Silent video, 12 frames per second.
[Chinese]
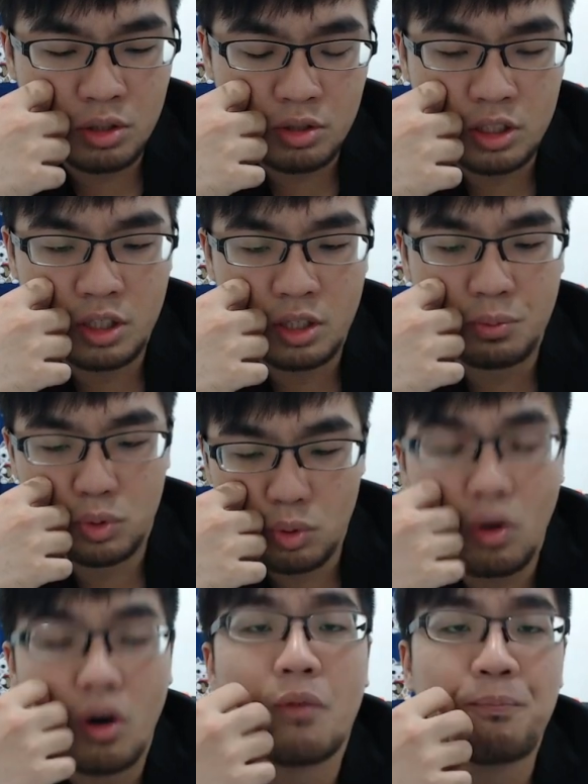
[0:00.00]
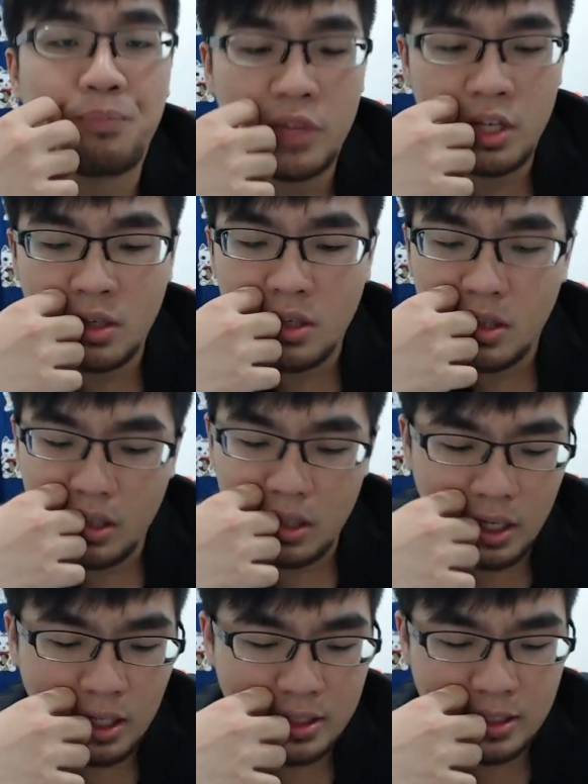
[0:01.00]
其实也不错。
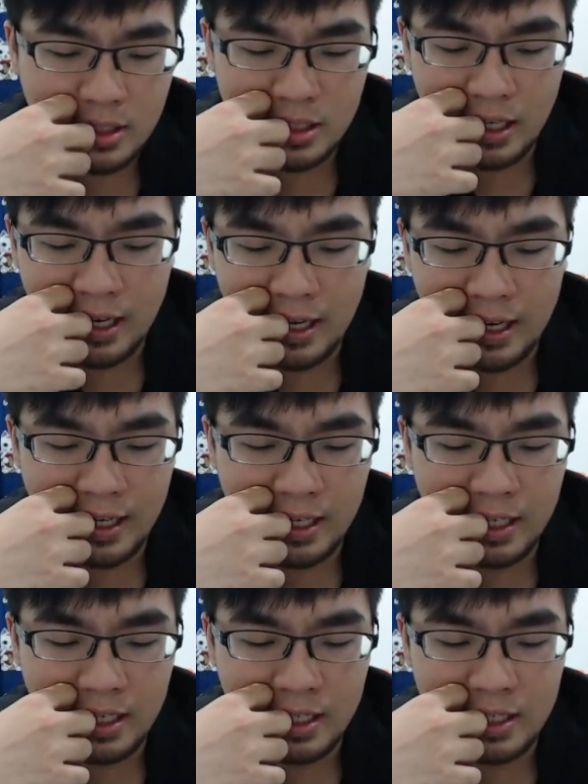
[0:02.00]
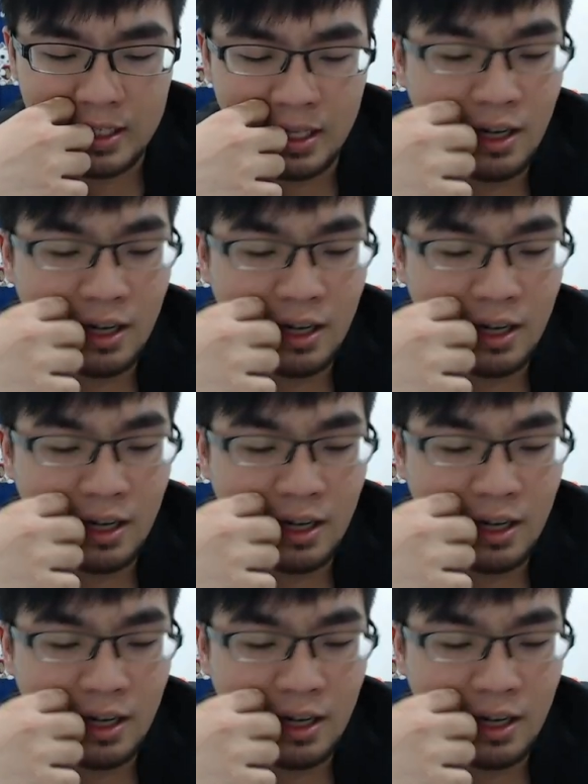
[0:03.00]
那在当